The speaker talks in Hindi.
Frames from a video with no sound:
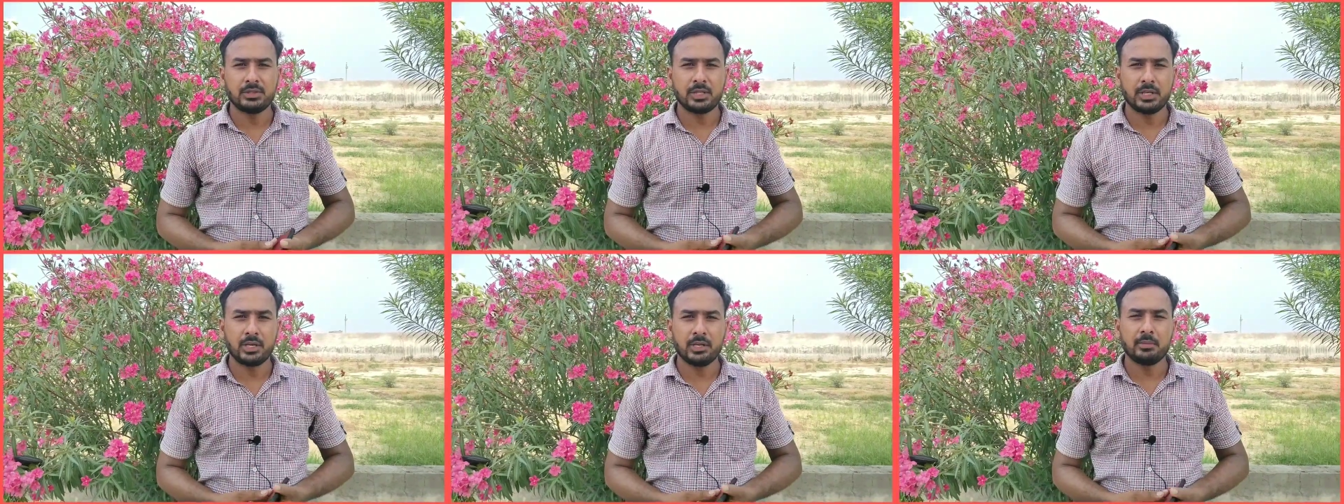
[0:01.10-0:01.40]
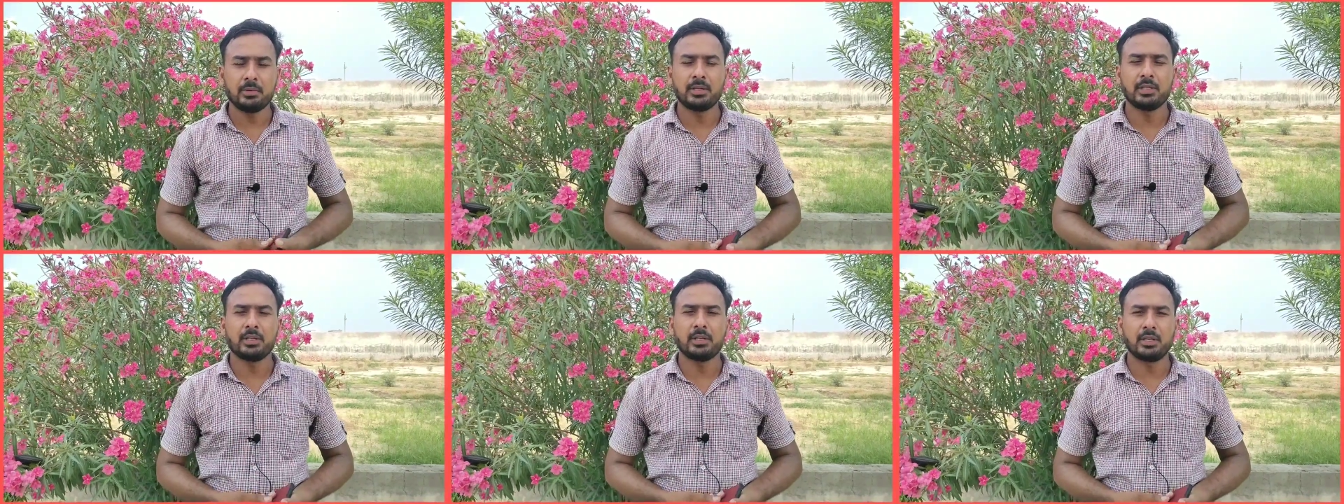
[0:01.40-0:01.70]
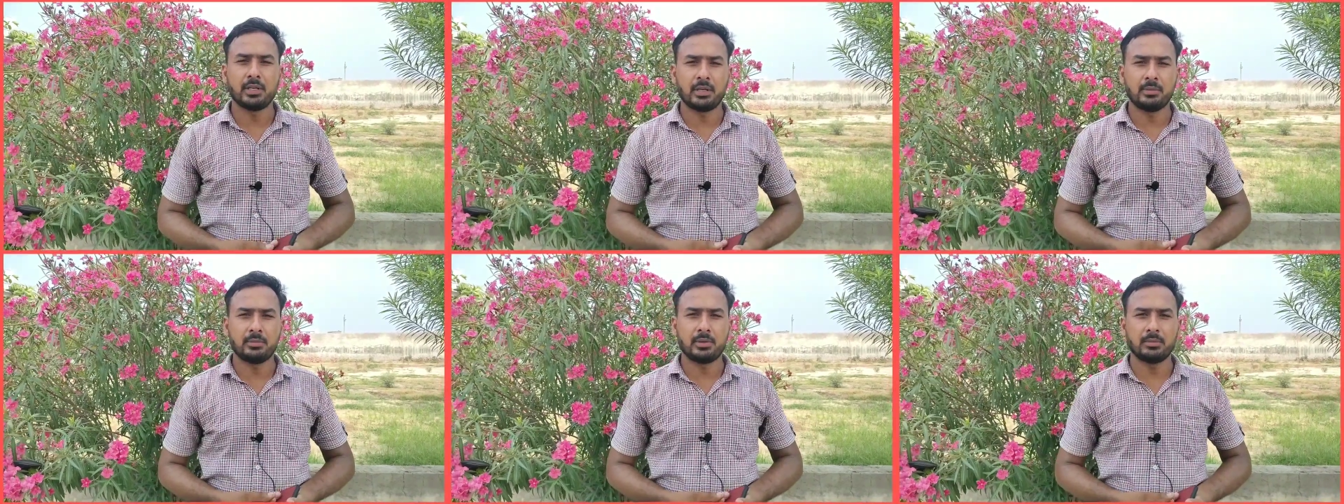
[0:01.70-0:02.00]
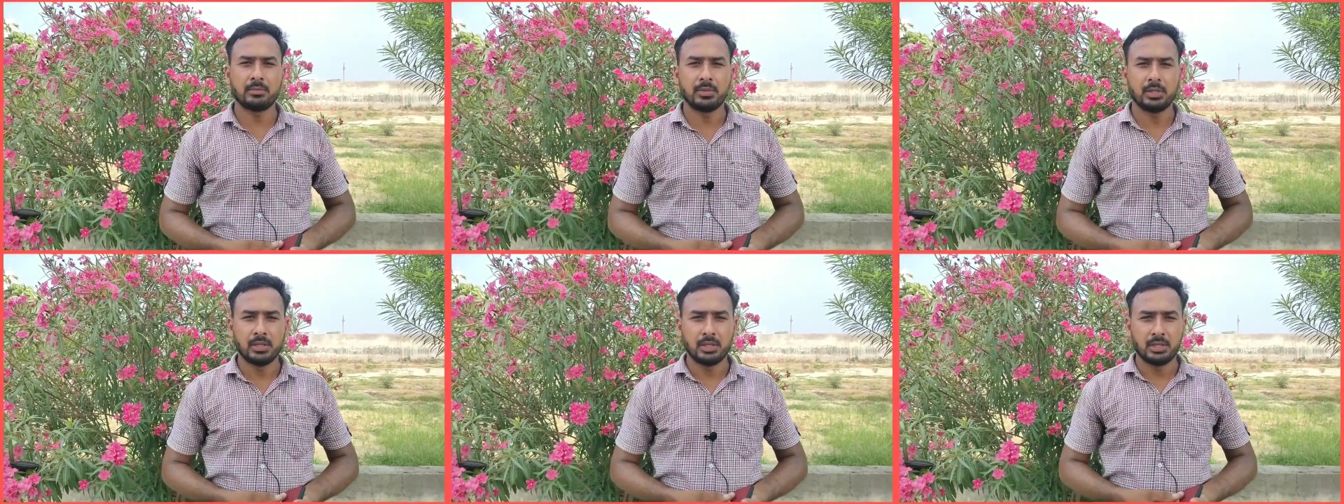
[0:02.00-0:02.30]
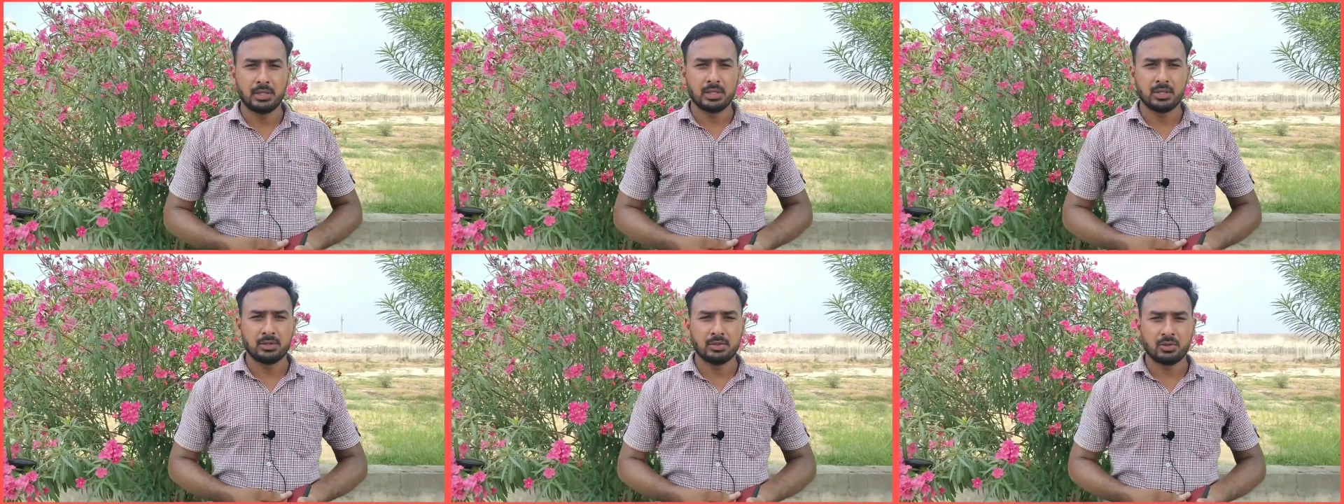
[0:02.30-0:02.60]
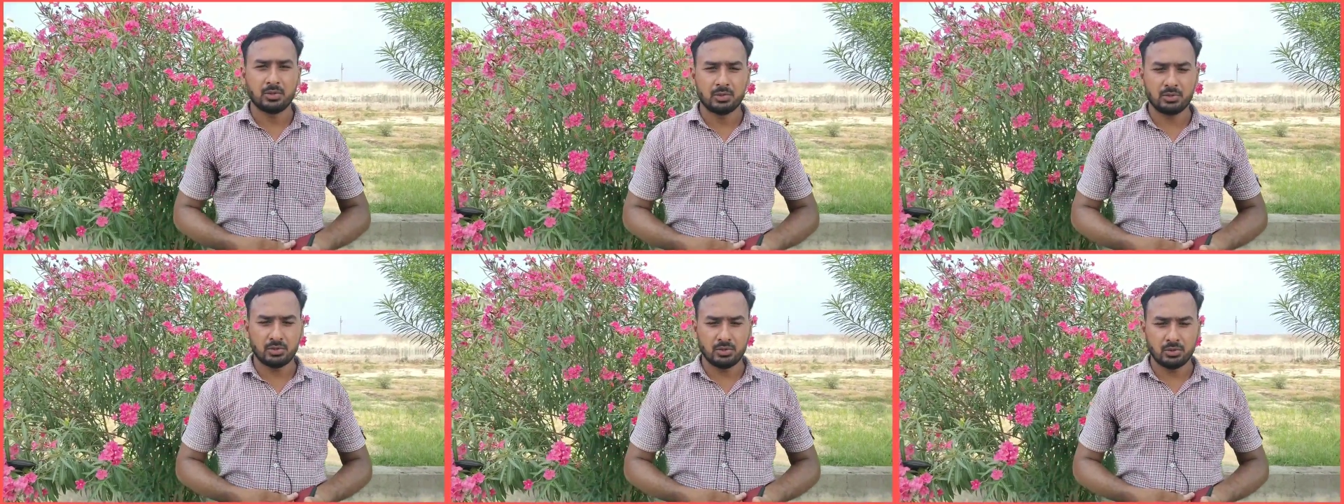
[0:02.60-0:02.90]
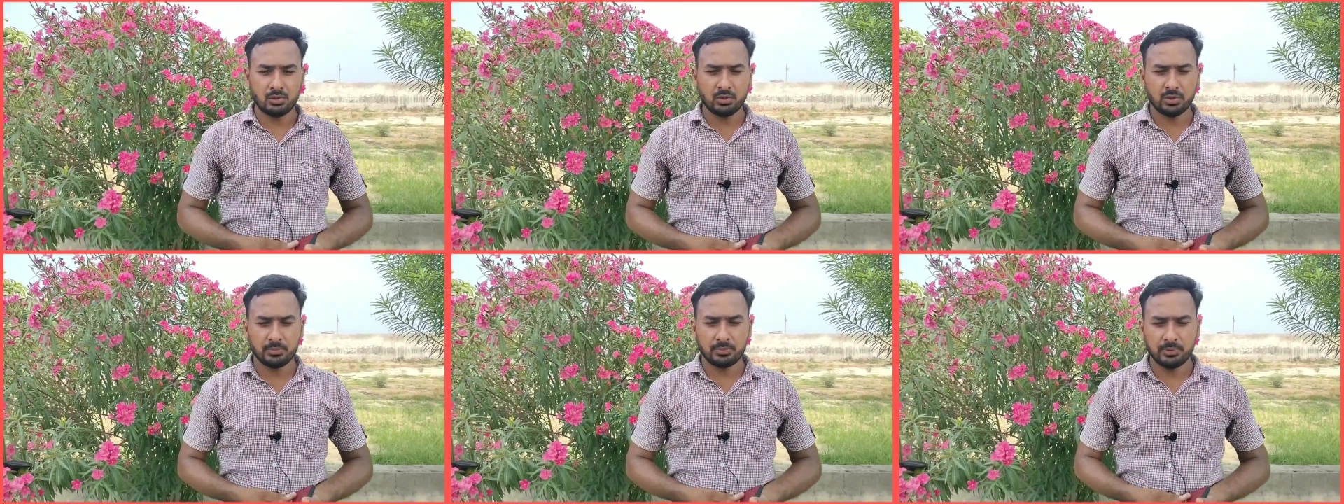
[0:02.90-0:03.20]
सारे भाई ने राम राम
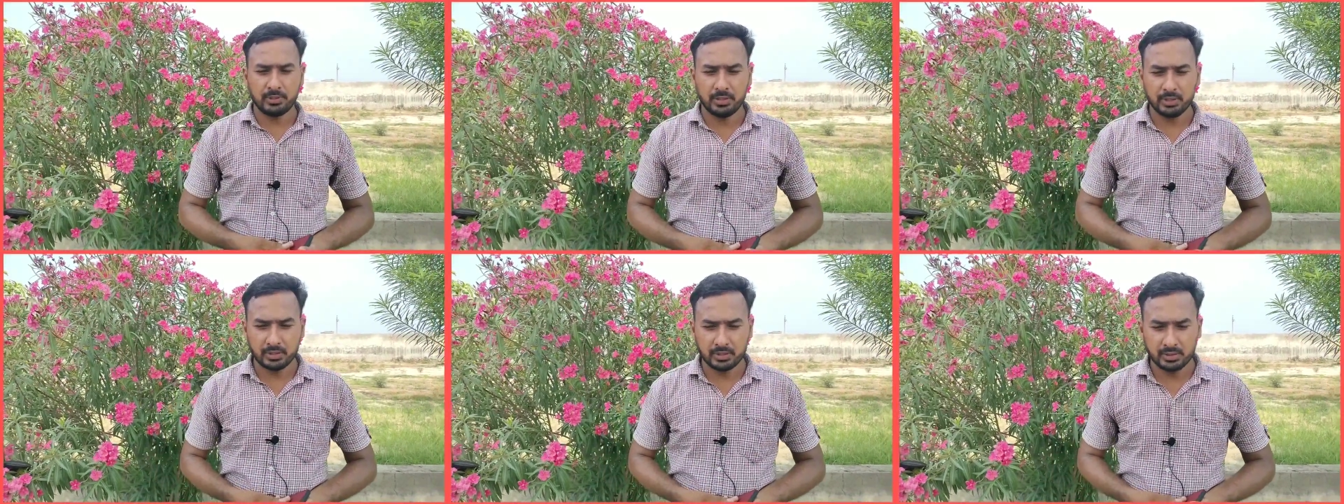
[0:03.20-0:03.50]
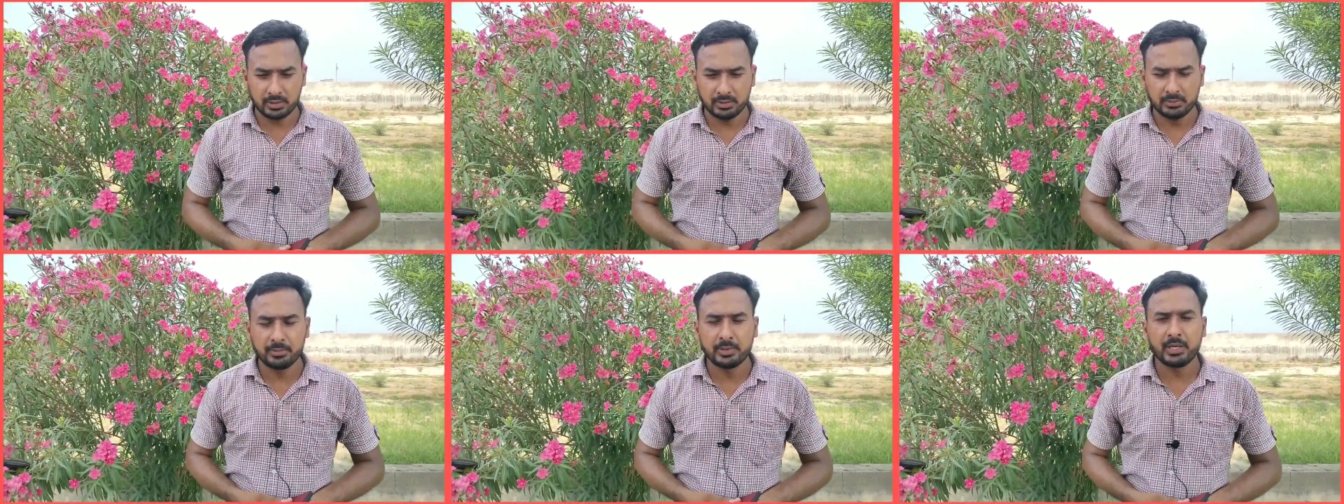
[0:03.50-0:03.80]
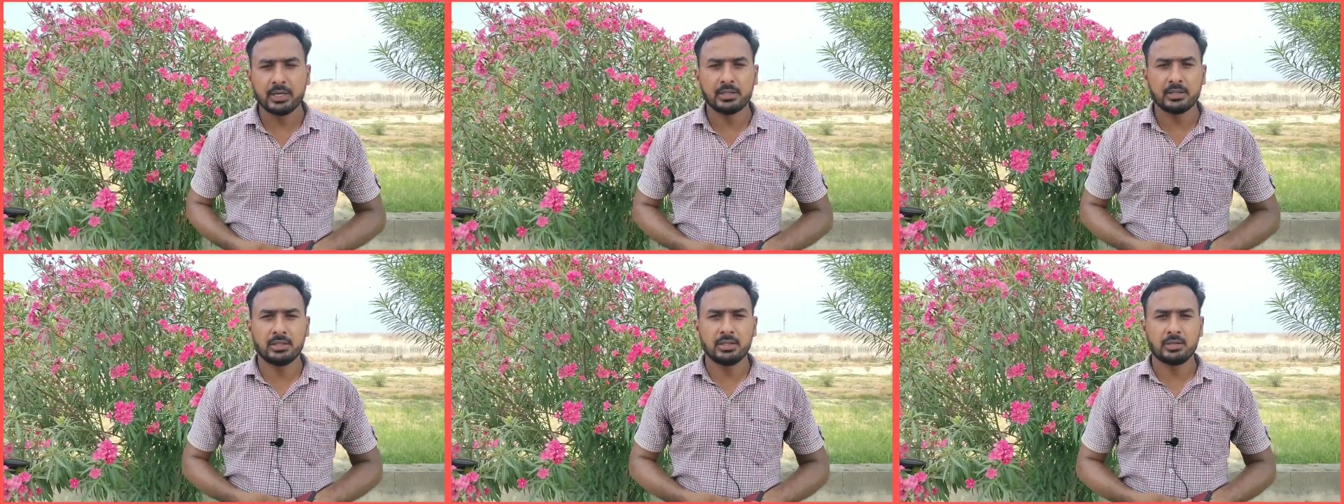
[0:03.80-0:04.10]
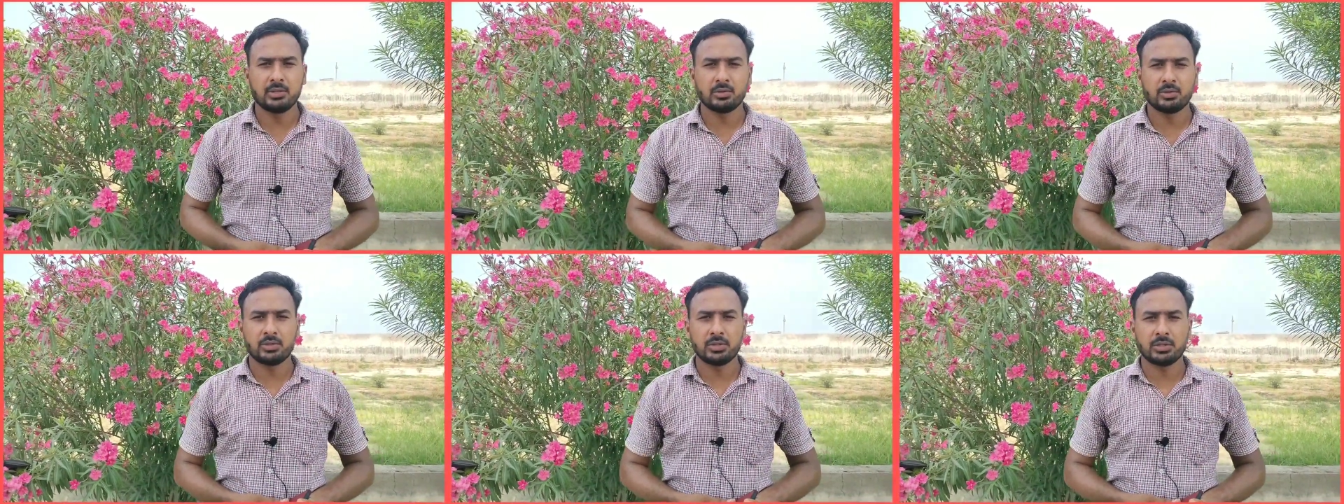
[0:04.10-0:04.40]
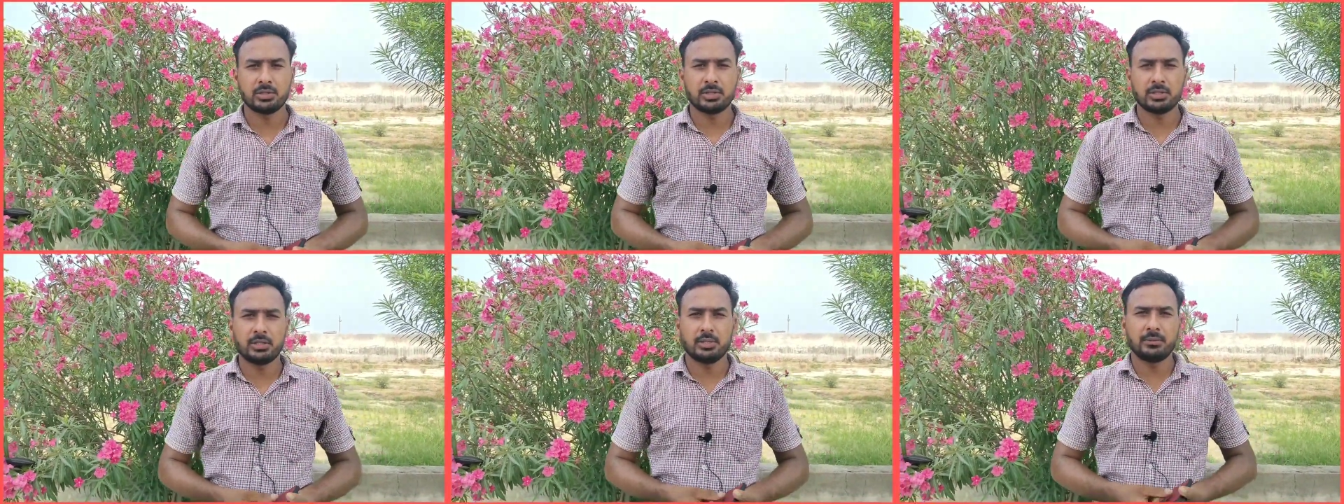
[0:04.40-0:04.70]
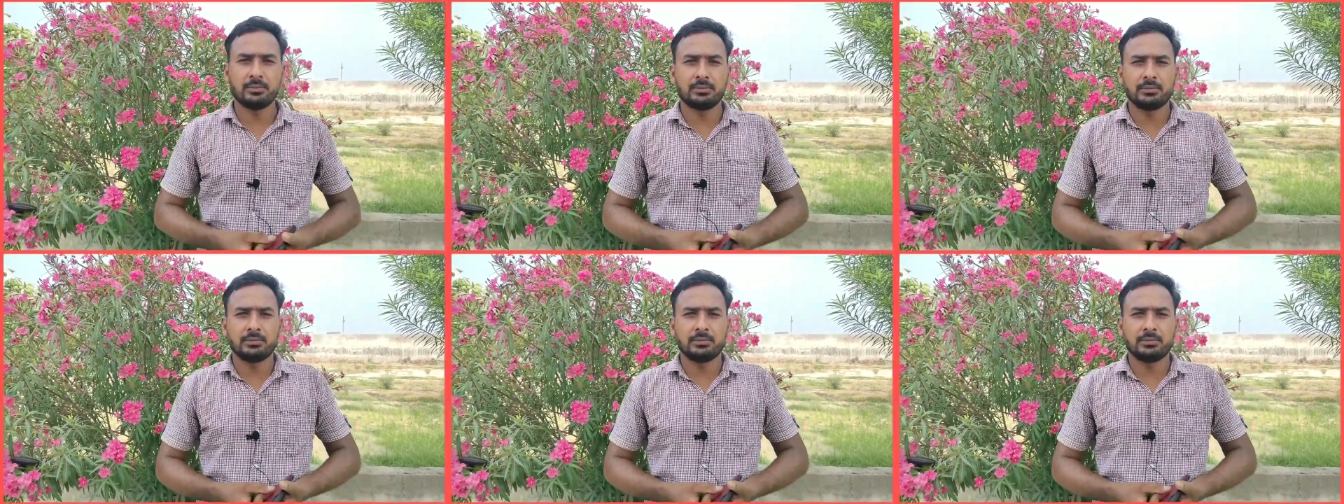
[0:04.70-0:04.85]
दोस्तों अपने एक बहन थी रोहतक से